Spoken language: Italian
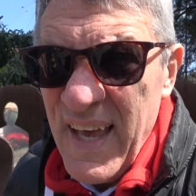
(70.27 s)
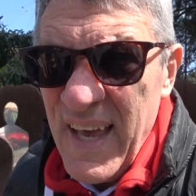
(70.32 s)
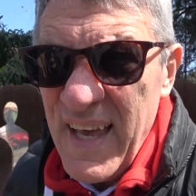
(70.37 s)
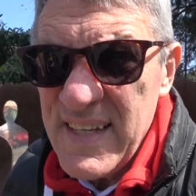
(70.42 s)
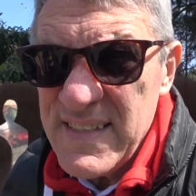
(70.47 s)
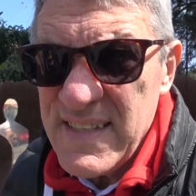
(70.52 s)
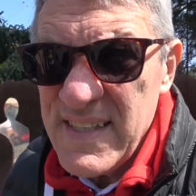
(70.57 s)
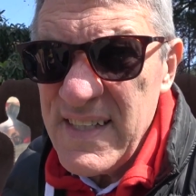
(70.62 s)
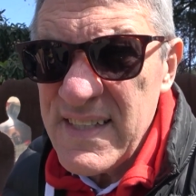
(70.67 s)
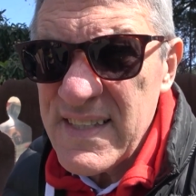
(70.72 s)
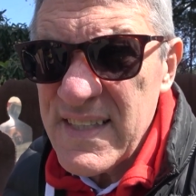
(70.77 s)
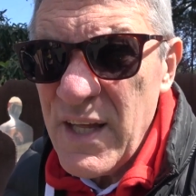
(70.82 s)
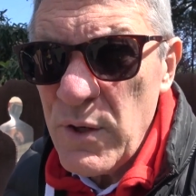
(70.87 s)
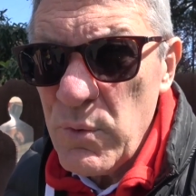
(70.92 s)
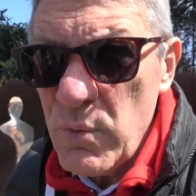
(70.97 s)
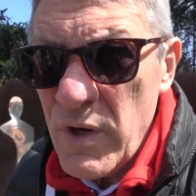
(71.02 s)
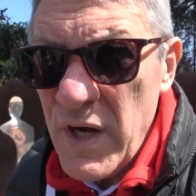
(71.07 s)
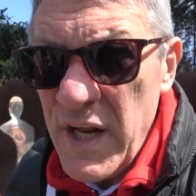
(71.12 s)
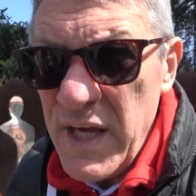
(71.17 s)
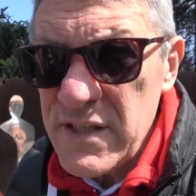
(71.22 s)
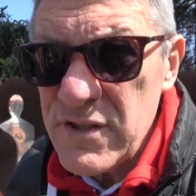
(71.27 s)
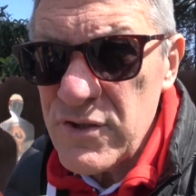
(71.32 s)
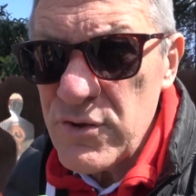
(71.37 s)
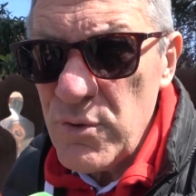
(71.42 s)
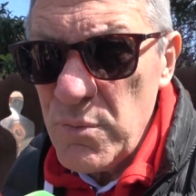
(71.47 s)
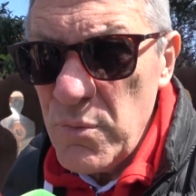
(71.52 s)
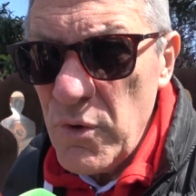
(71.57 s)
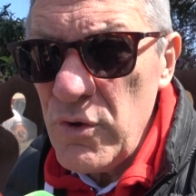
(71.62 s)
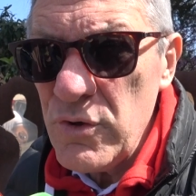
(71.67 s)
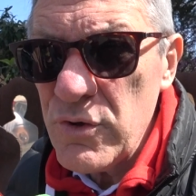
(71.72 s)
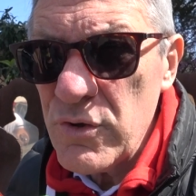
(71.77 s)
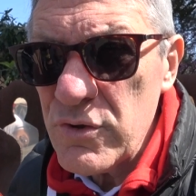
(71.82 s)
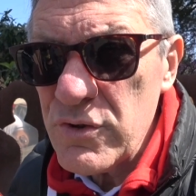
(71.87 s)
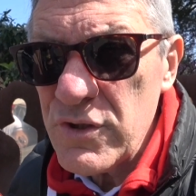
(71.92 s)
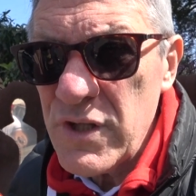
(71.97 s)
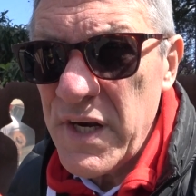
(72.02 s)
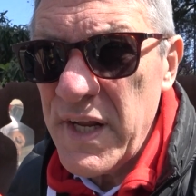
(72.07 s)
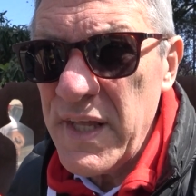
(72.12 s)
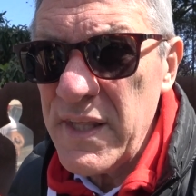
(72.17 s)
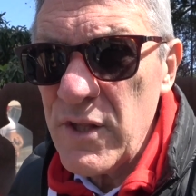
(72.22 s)
esista un nesso molto
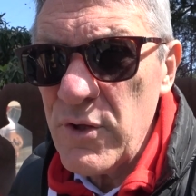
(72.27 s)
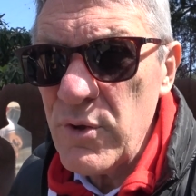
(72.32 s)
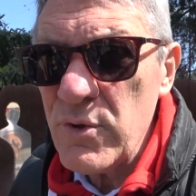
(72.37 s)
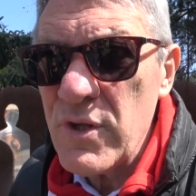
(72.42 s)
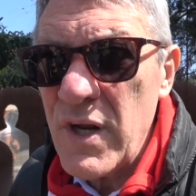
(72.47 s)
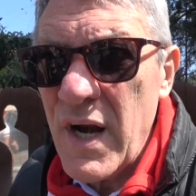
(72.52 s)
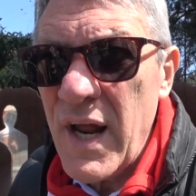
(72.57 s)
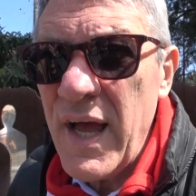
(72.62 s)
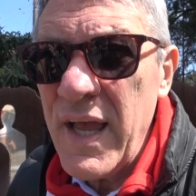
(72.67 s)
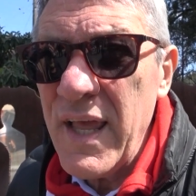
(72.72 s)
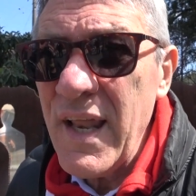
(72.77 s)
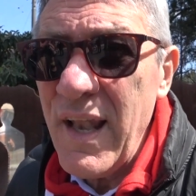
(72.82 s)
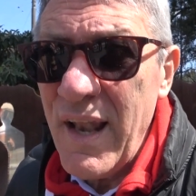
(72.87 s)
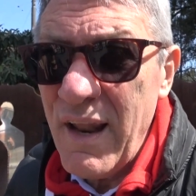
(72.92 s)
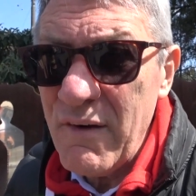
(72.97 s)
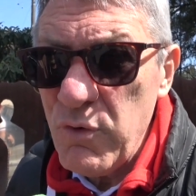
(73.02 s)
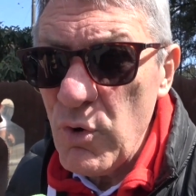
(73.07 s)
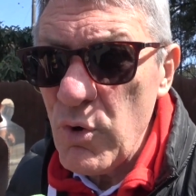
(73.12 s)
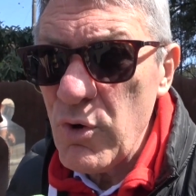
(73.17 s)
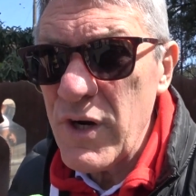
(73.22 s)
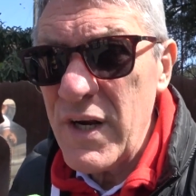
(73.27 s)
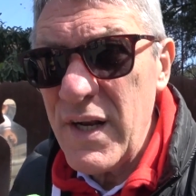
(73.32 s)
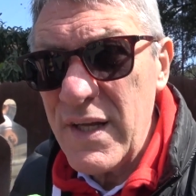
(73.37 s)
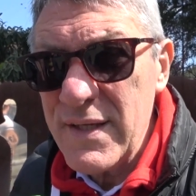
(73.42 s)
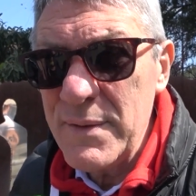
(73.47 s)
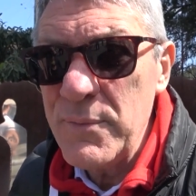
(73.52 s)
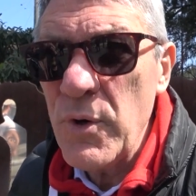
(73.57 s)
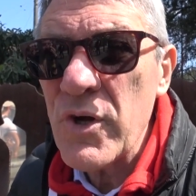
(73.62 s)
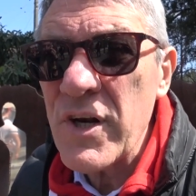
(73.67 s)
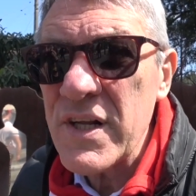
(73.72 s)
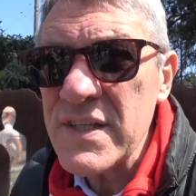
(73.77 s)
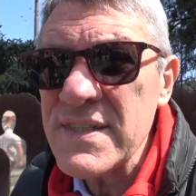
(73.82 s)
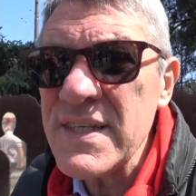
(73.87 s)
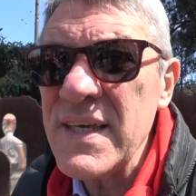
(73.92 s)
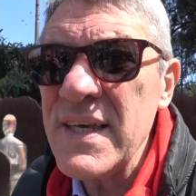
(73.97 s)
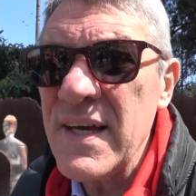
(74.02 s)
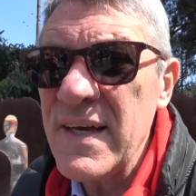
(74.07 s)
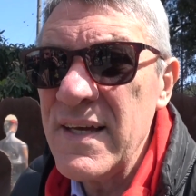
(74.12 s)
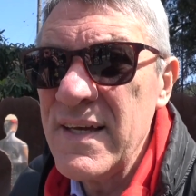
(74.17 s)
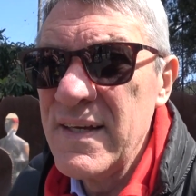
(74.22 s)
stretto tra il lavoro e la
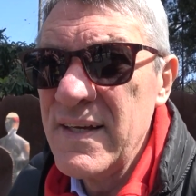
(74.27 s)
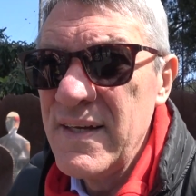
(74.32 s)
democrazia.